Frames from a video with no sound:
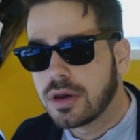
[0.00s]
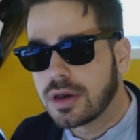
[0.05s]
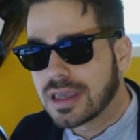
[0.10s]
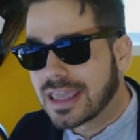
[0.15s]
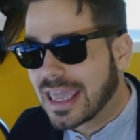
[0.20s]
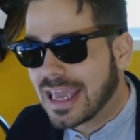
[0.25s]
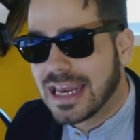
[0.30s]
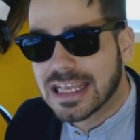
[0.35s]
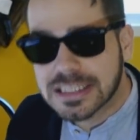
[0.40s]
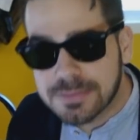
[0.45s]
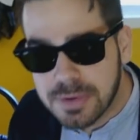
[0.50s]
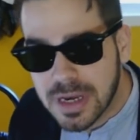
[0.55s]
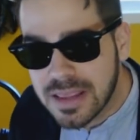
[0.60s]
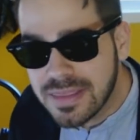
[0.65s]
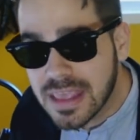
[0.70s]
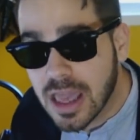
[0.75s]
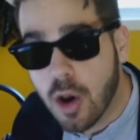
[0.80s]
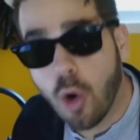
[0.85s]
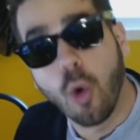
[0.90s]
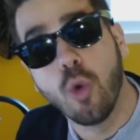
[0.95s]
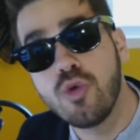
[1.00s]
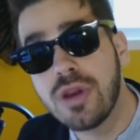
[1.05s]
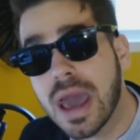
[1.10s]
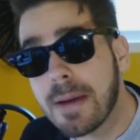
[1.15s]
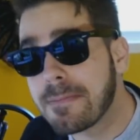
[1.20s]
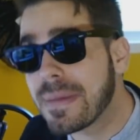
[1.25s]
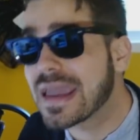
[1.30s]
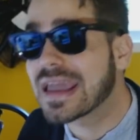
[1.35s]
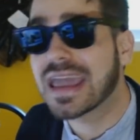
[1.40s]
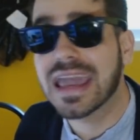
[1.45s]
que les brinde una
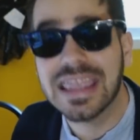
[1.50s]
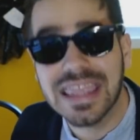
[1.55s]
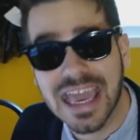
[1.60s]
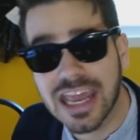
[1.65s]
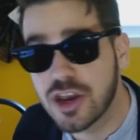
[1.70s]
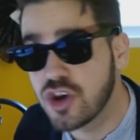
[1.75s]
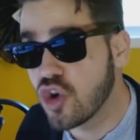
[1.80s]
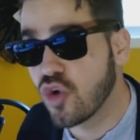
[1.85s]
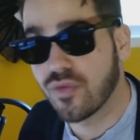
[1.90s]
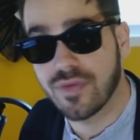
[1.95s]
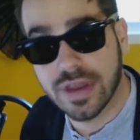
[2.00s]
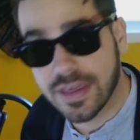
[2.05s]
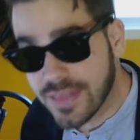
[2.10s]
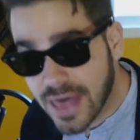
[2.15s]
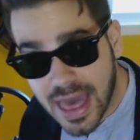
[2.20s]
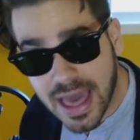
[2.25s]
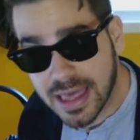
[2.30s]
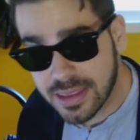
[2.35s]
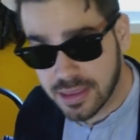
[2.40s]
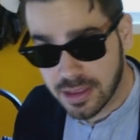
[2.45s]
pequeña novedad